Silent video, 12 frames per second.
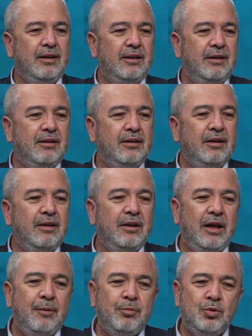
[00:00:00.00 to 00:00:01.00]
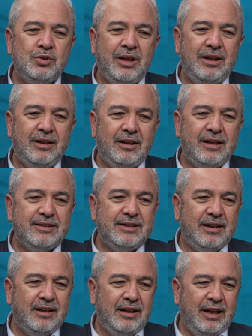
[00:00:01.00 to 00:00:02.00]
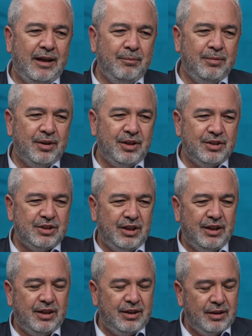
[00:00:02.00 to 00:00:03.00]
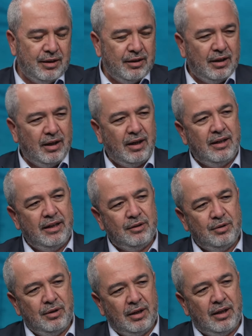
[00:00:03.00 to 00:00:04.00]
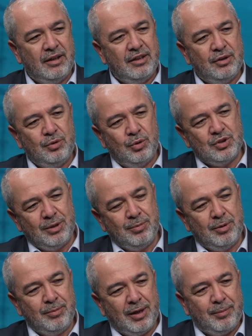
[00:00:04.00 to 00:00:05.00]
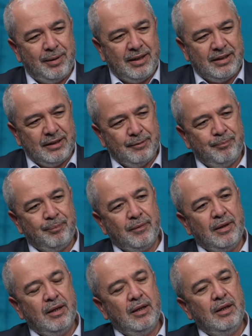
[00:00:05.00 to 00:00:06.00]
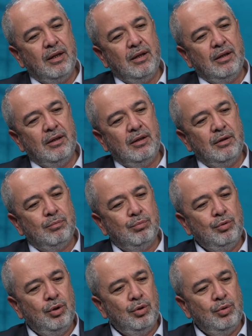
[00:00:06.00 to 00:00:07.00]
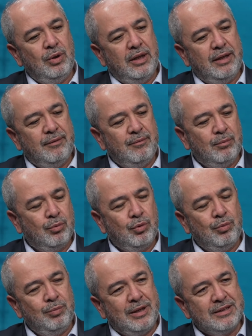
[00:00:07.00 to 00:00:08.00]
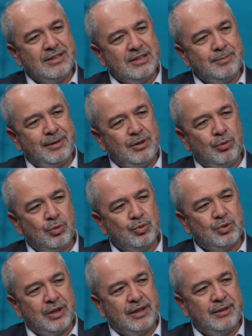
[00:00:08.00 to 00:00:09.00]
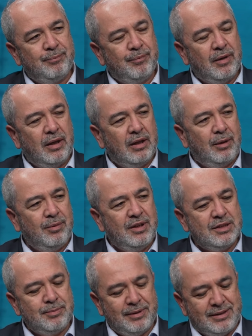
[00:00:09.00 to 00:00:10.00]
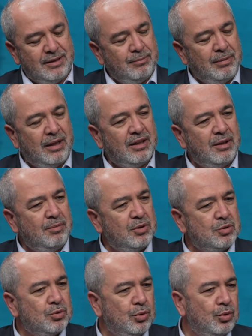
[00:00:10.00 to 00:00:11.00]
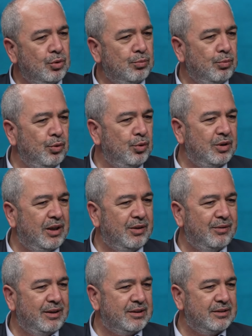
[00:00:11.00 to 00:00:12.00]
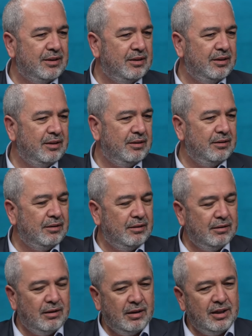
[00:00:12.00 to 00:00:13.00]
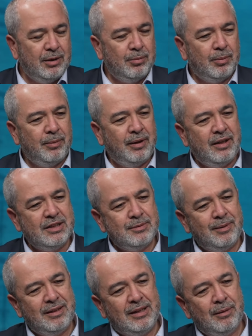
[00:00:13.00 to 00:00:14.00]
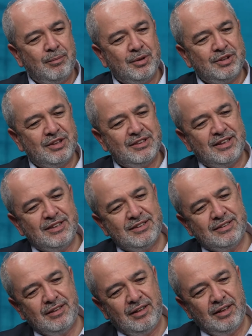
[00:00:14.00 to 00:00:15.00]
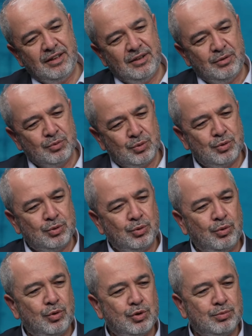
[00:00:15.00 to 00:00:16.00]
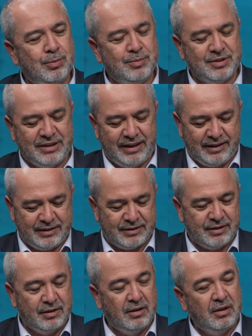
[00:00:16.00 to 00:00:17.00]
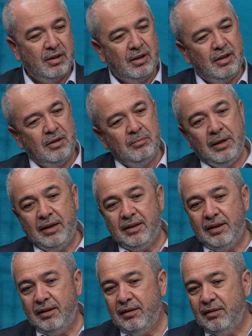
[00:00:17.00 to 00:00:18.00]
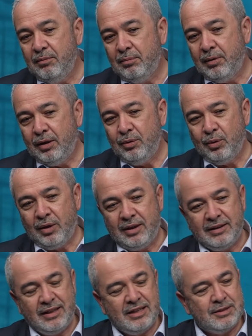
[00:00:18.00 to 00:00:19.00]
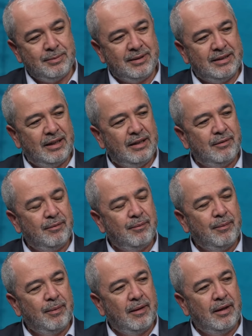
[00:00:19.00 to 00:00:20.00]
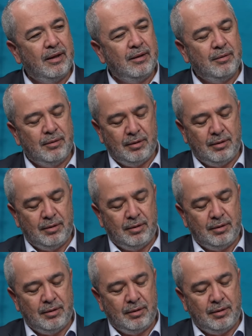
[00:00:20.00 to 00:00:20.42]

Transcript: e, hep güzellikler sergileyen bir kişilik hale, haline dönüşebilmek belki. E, bu yönüyle bugün biraz hizmeti konuşsak. Tabi hizmetin belki birçok boyutları var. Hani anne babaya hizmetten başlasanız ayrı uzun uzun konuşmamız gerekir. Belki mahlukata hizmetten e,